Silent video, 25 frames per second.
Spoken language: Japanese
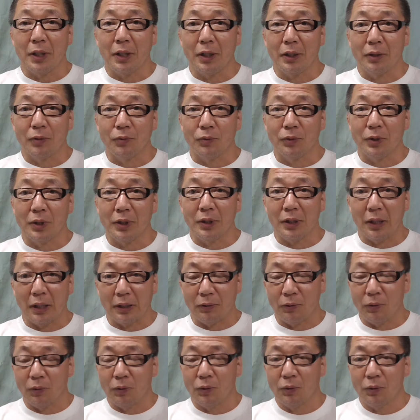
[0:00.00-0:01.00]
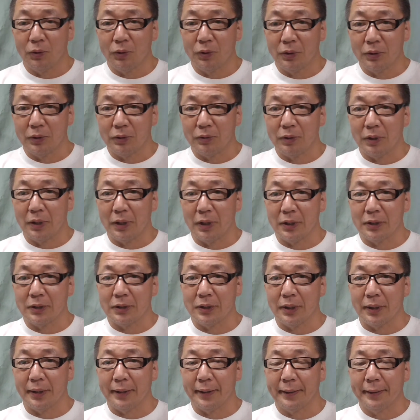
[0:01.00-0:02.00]
ラ飲んできたという話
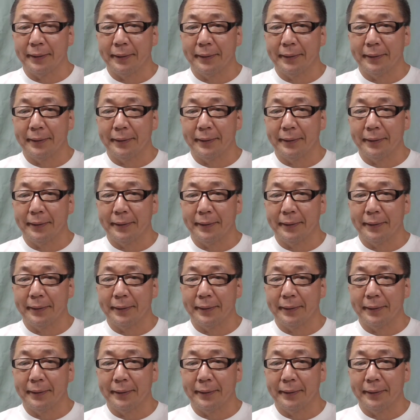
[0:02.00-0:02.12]
で